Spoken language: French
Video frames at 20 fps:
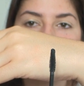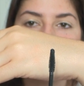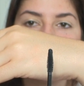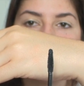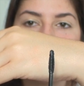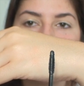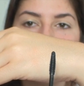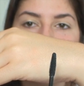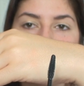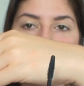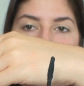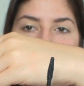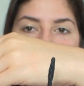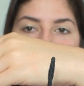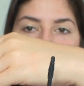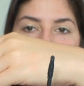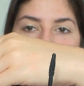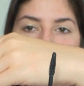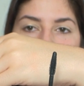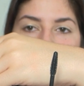de la
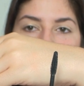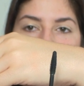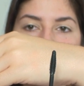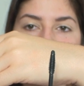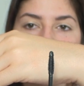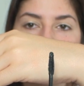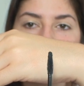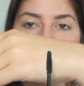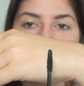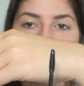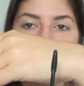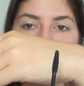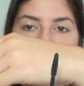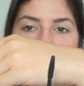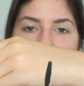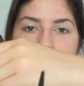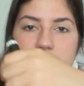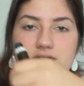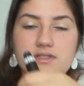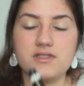longueur, de la
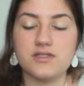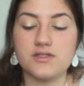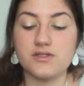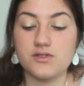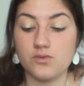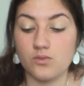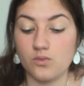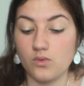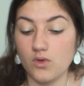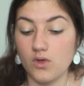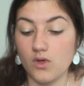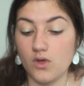définition.